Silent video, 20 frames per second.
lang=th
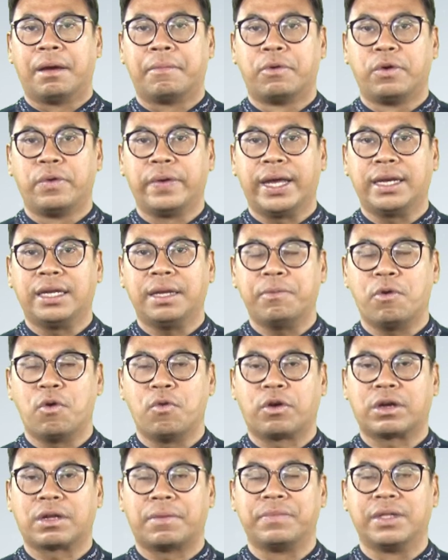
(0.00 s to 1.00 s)
บริเวณที่พระอ
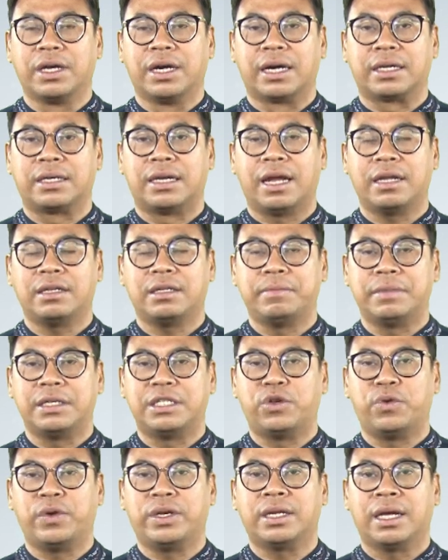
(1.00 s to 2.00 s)
งค์กำเนิดและมี
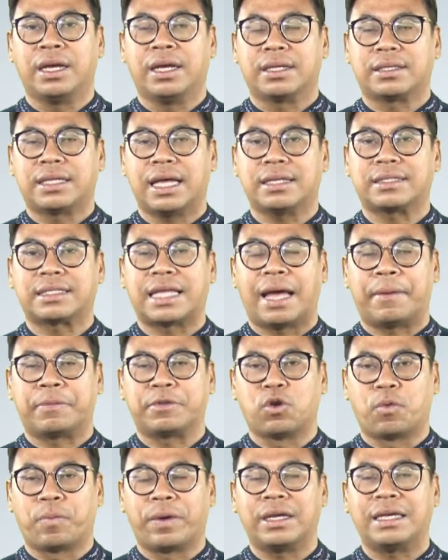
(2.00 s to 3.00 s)
ชีวิตตั้งแต่
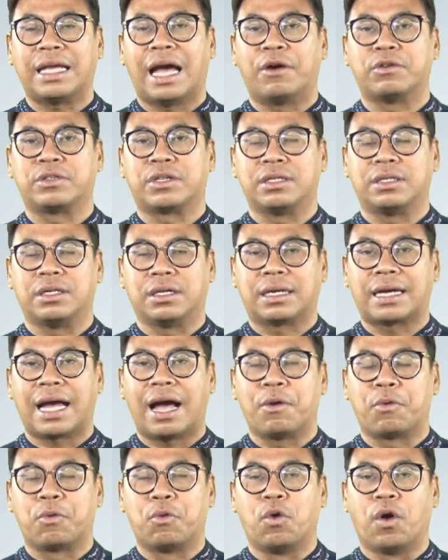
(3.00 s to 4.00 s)
ทรงพระเยาว์จนถึง
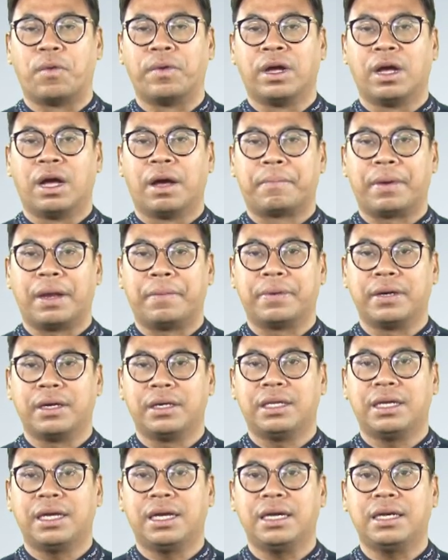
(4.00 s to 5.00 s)
9 ขวบ เป็นพื้
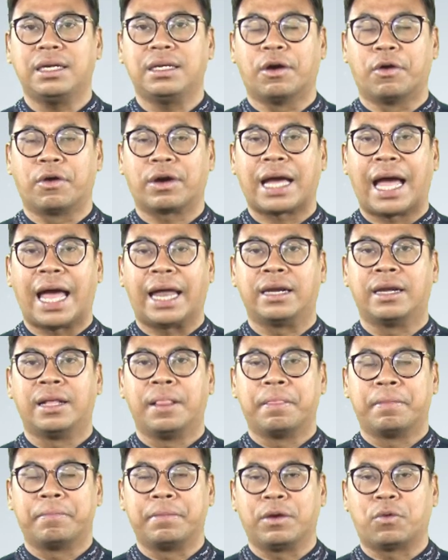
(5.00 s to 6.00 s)
นที่ของการ
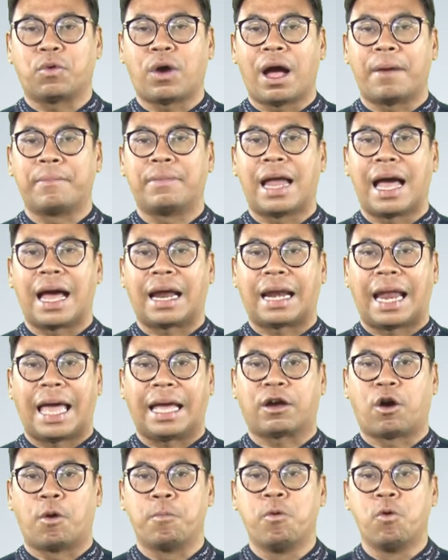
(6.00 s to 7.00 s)
มีความหลากหลา
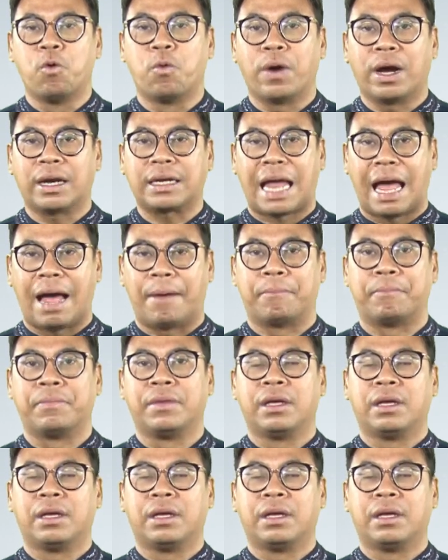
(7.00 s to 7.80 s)
ยของผู้วัฒนธรรม